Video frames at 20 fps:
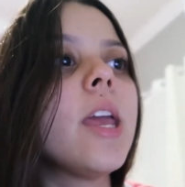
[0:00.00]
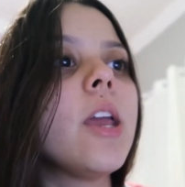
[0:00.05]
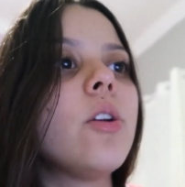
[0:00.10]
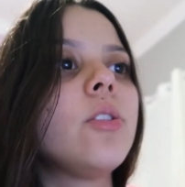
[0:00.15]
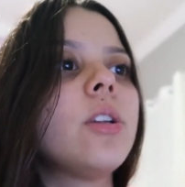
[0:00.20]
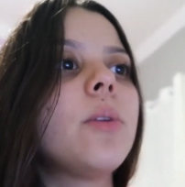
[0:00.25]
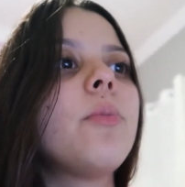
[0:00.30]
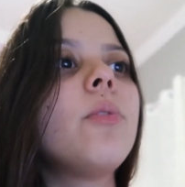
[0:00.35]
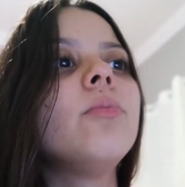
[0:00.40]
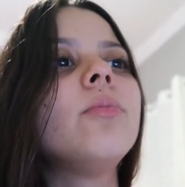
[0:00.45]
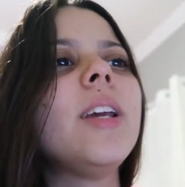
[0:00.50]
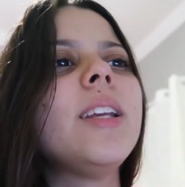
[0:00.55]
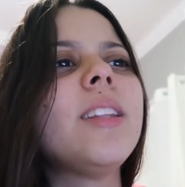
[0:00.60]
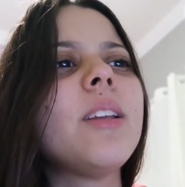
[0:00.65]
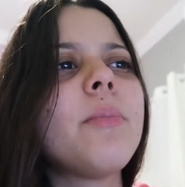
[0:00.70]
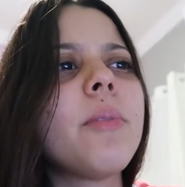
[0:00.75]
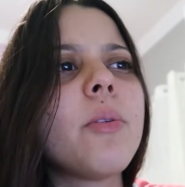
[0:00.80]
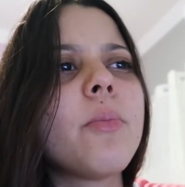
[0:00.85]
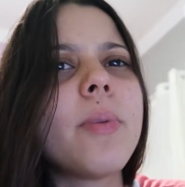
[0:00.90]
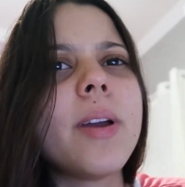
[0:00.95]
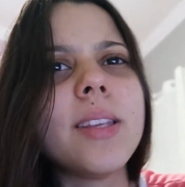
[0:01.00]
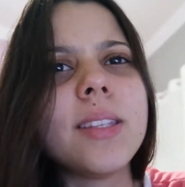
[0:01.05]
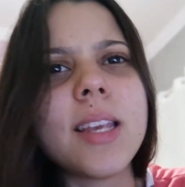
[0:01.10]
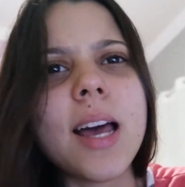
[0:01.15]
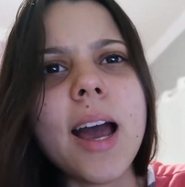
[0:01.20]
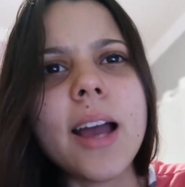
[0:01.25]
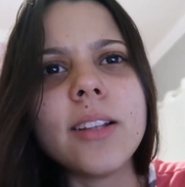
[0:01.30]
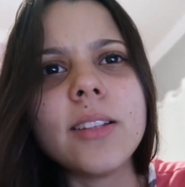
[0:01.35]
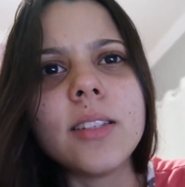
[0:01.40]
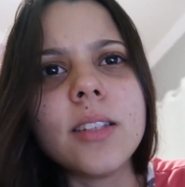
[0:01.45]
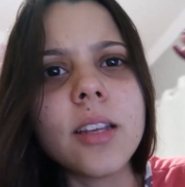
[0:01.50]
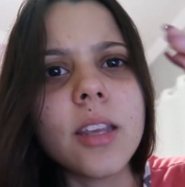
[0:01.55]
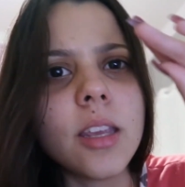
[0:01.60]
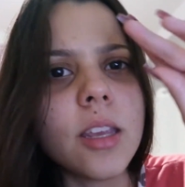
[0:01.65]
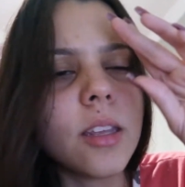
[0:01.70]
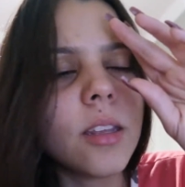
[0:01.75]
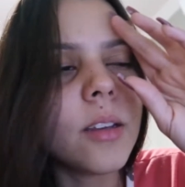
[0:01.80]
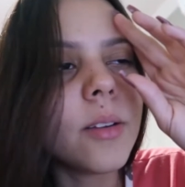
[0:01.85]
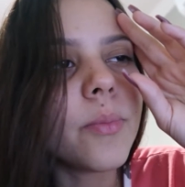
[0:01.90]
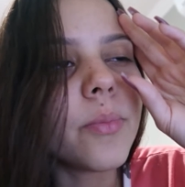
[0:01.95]
Eu já montei também umas artes
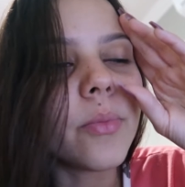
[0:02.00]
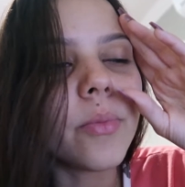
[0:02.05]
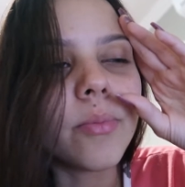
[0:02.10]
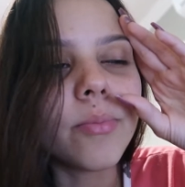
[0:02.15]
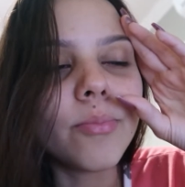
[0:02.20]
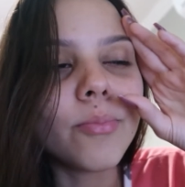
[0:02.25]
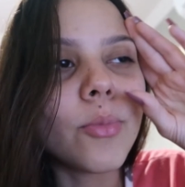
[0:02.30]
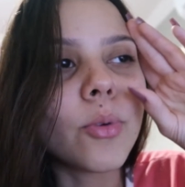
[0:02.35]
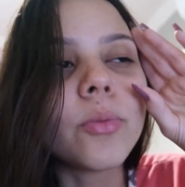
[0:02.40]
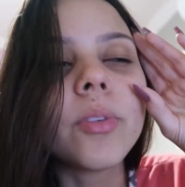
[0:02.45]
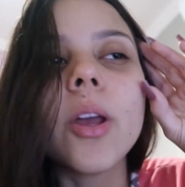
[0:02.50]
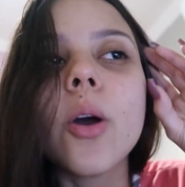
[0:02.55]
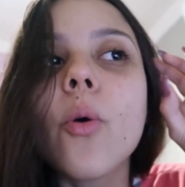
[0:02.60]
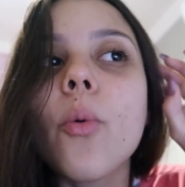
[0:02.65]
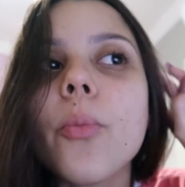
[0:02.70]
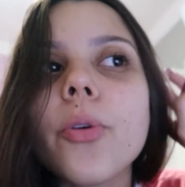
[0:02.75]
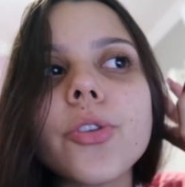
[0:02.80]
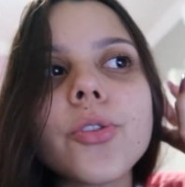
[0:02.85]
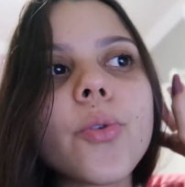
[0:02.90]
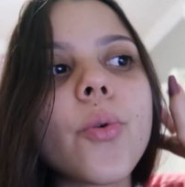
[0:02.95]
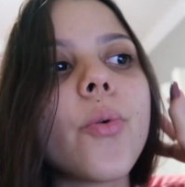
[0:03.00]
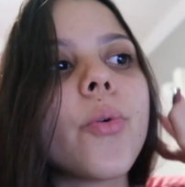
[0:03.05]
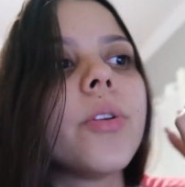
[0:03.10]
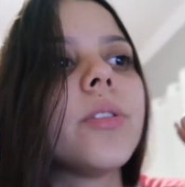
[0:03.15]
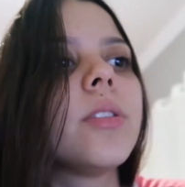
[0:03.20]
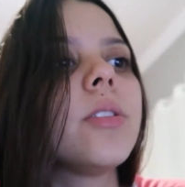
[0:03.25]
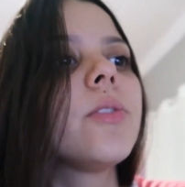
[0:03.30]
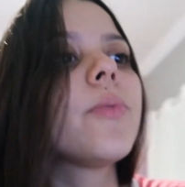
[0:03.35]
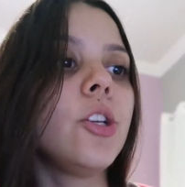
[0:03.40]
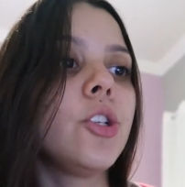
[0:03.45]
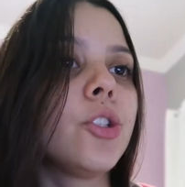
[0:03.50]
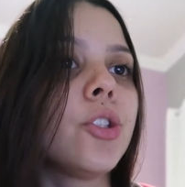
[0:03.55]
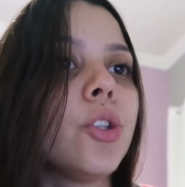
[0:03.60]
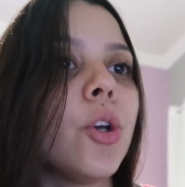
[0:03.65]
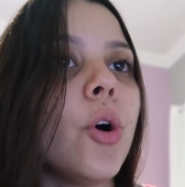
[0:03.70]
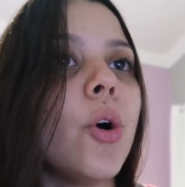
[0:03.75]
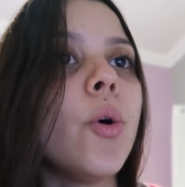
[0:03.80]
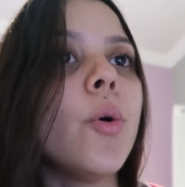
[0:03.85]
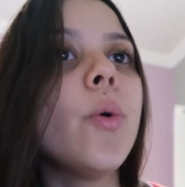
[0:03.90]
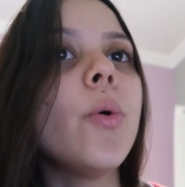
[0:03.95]
aqui, montei algumas coisas.
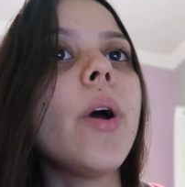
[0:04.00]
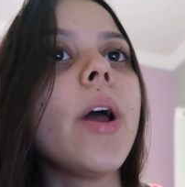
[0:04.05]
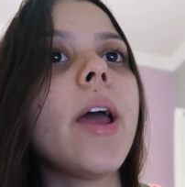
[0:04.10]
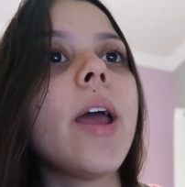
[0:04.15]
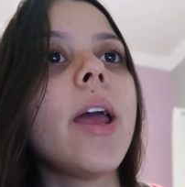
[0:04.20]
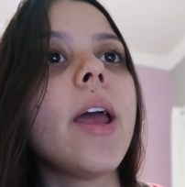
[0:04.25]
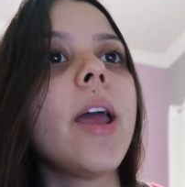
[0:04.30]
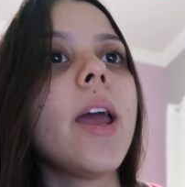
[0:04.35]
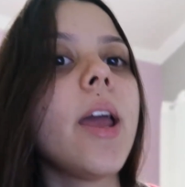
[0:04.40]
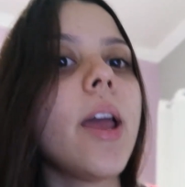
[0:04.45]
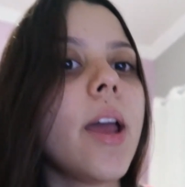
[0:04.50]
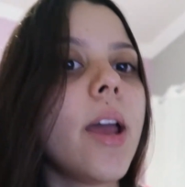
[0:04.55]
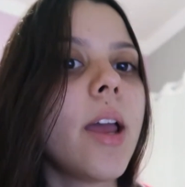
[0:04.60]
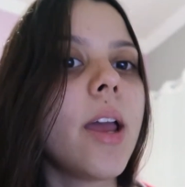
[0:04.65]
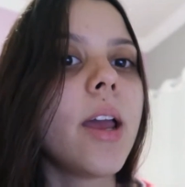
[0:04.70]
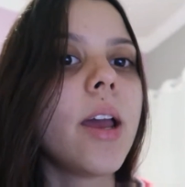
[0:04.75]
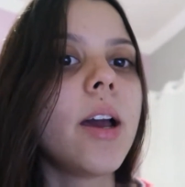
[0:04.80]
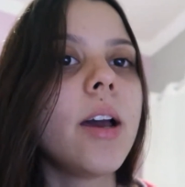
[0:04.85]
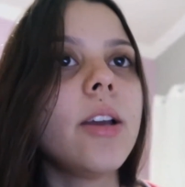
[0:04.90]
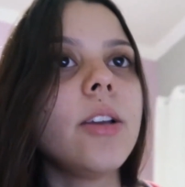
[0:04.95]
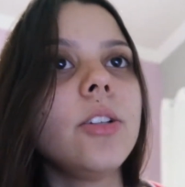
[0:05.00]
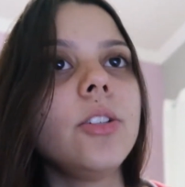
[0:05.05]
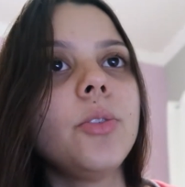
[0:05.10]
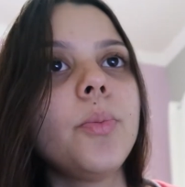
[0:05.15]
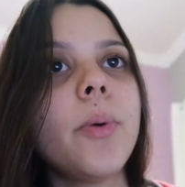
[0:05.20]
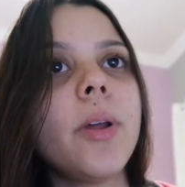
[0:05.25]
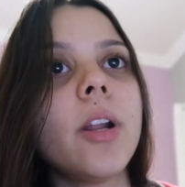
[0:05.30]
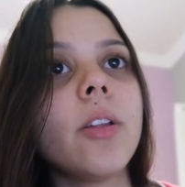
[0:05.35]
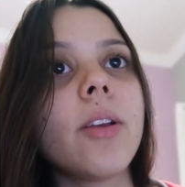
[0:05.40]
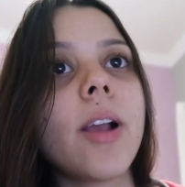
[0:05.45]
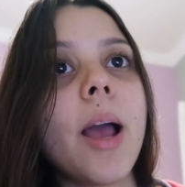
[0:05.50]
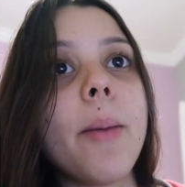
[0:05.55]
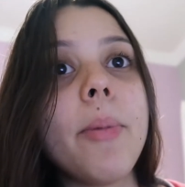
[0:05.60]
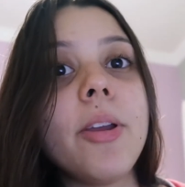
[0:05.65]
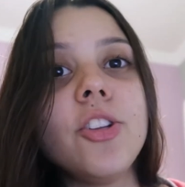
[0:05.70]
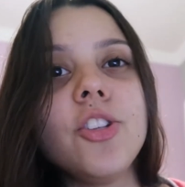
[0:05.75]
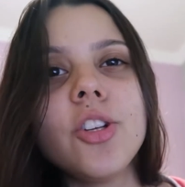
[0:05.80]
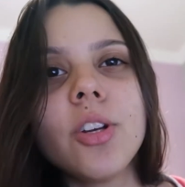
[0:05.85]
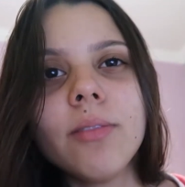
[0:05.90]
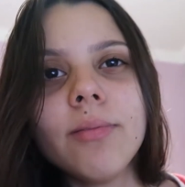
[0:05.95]
Estou é, esperando,
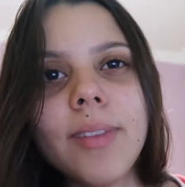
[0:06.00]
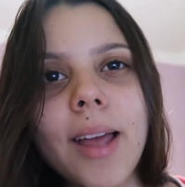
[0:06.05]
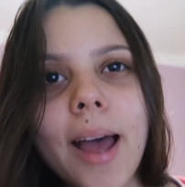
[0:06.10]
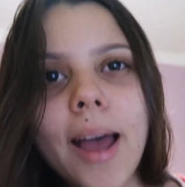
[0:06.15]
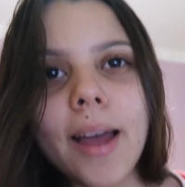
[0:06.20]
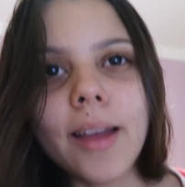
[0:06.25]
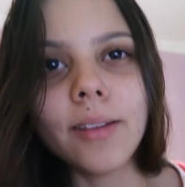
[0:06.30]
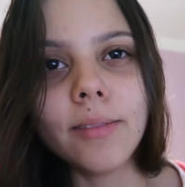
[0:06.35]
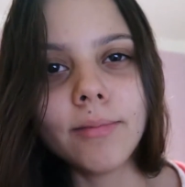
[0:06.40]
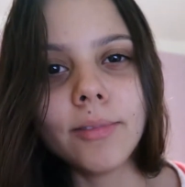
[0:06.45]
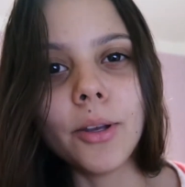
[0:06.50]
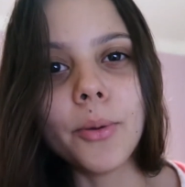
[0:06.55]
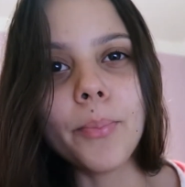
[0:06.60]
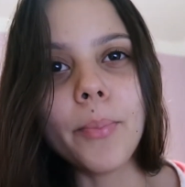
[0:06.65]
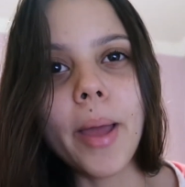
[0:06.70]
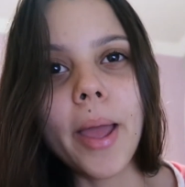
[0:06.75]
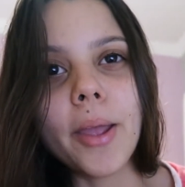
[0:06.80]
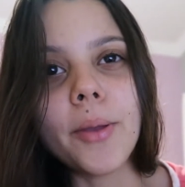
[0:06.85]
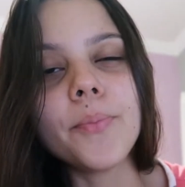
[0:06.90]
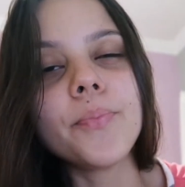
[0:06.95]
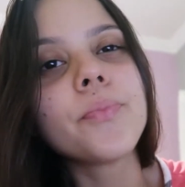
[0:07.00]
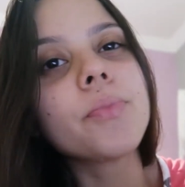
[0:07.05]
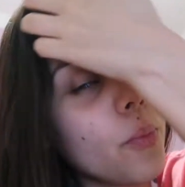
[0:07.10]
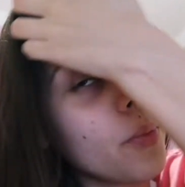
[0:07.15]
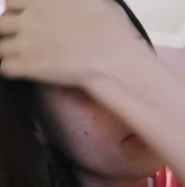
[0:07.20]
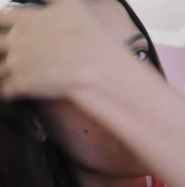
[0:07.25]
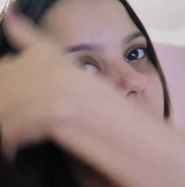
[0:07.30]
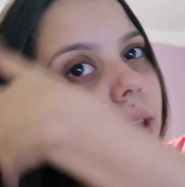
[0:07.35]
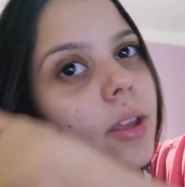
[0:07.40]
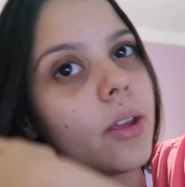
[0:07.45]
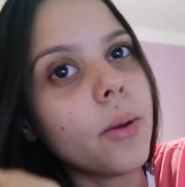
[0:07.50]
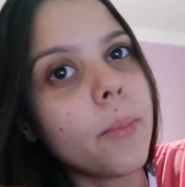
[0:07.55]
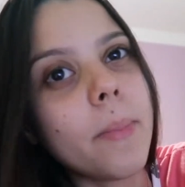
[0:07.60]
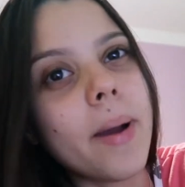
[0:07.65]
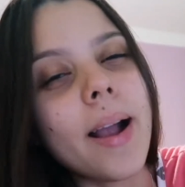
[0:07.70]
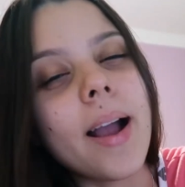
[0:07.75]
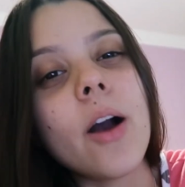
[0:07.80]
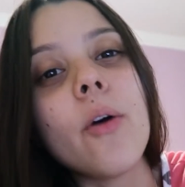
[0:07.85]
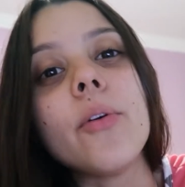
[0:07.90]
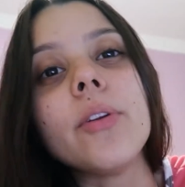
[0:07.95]
acabei de jantar também, comi
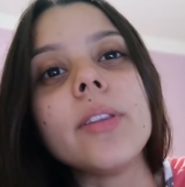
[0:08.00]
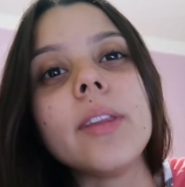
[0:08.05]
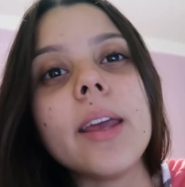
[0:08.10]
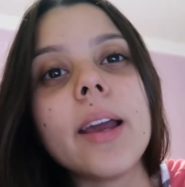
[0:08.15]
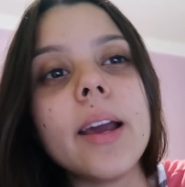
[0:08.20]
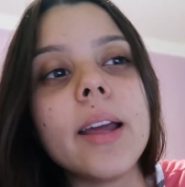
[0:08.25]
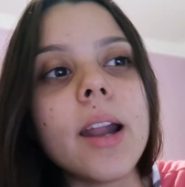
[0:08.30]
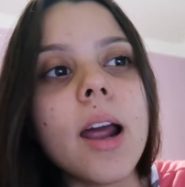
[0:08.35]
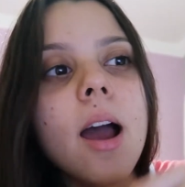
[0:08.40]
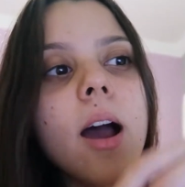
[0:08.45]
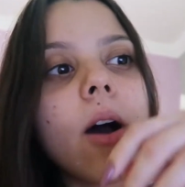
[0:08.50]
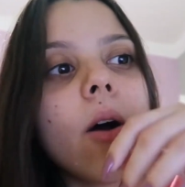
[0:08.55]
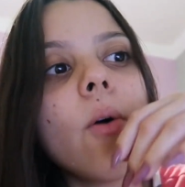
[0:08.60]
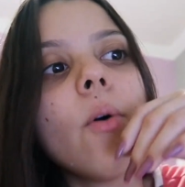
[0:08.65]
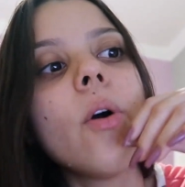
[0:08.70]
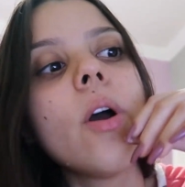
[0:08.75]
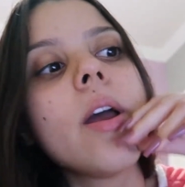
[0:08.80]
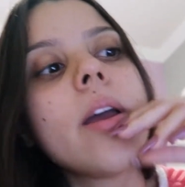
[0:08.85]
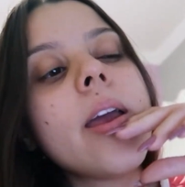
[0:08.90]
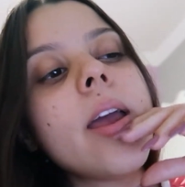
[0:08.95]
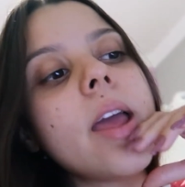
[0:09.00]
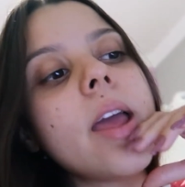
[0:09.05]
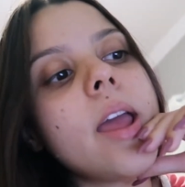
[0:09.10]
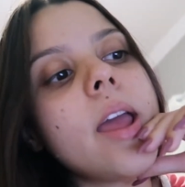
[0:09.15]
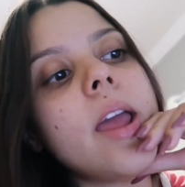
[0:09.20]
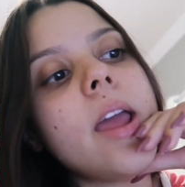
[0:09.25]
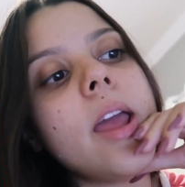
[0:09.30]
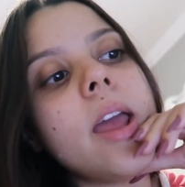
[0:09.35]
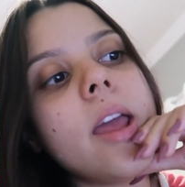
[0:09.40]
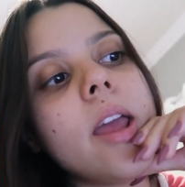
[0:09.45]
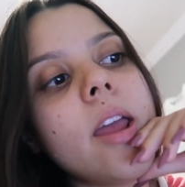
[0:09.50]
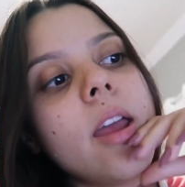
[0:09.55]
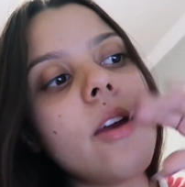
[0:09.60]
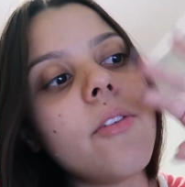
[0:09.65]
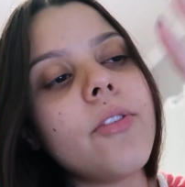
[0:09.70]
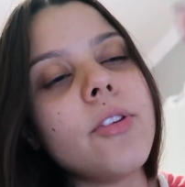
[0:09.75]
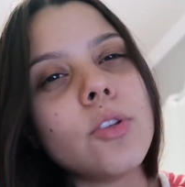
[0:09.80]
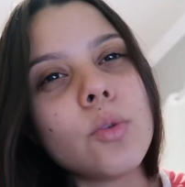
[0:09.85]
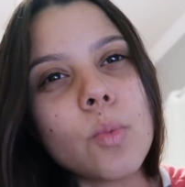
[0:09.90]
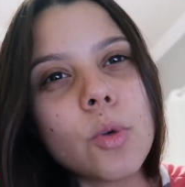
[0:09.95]
macarrão integral,
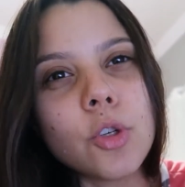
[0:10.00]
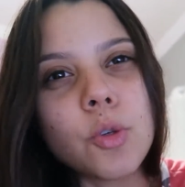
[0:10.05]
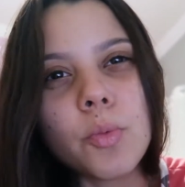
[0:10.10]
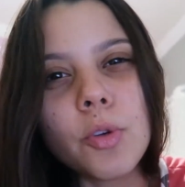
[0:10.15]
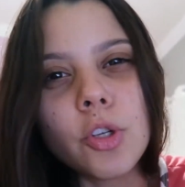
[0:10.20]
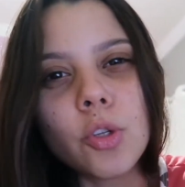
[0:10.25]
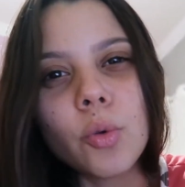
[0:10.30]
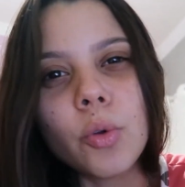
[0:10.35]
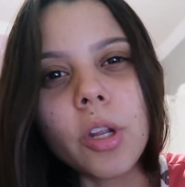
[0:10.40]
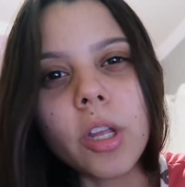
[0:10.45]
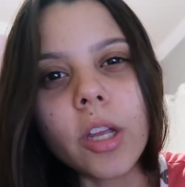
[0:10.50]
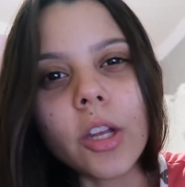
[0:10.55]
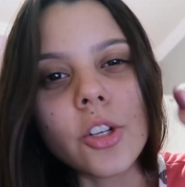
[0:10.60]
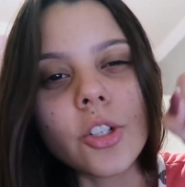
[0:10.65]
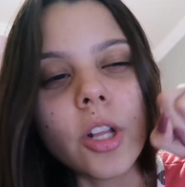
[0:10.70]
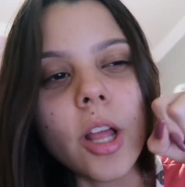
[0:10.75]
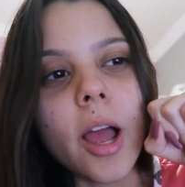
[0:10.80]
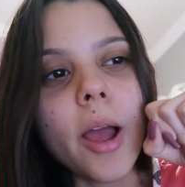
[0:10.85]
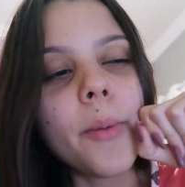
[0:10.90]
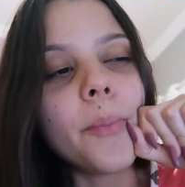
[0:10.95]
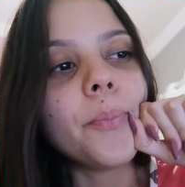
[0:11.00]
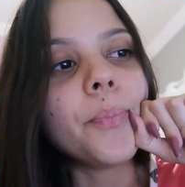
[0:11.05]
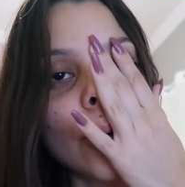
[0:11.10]
é, fiz umas misturinhas lá.